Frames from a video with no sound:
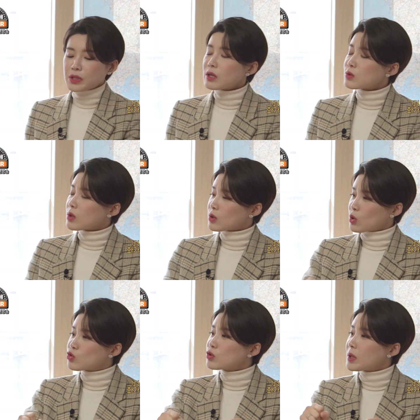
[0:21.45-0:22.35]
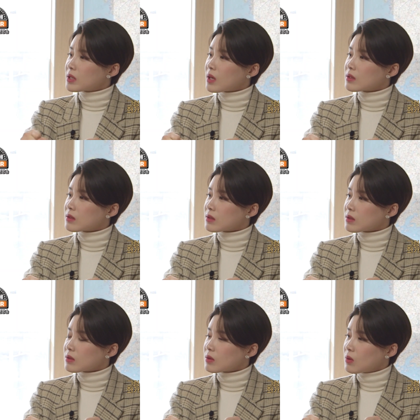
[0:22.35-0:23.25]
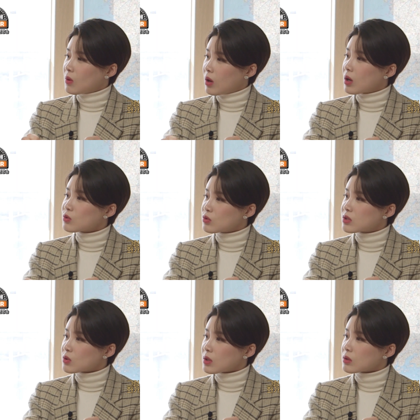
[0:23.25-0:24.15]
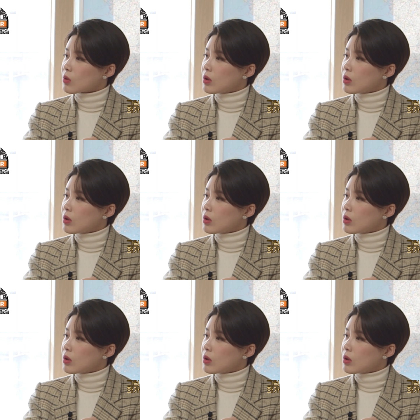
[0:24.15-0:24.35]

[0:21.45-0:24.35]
피카소랑 견줄 만한 화가도 있었다는